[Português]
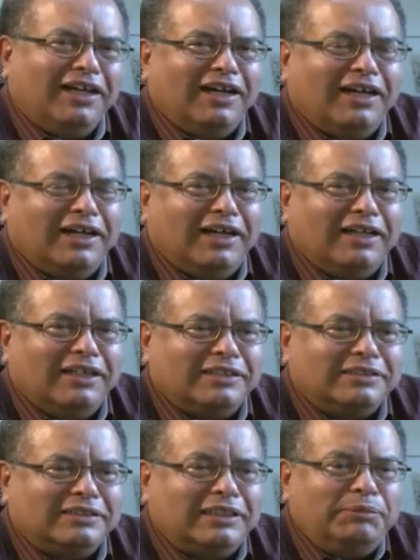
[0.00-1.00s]
Ah,
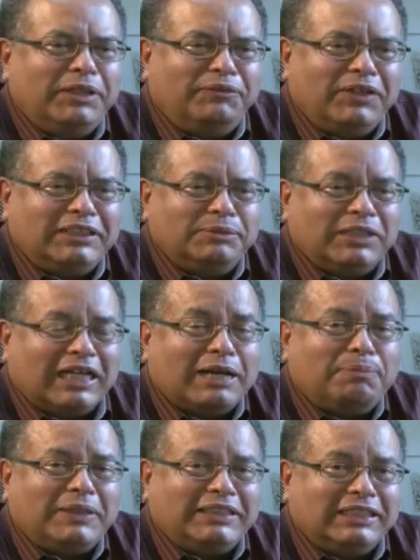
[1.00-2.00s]
também fazemos a
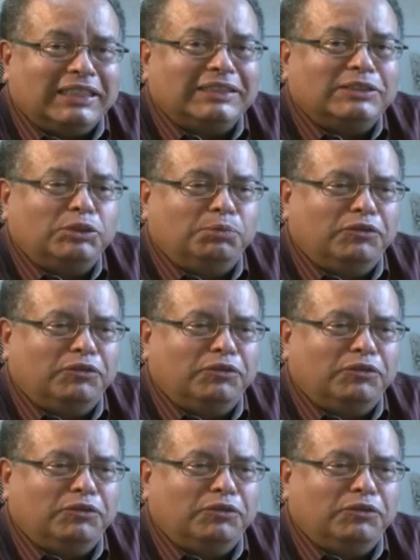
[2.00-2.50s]
capacitação de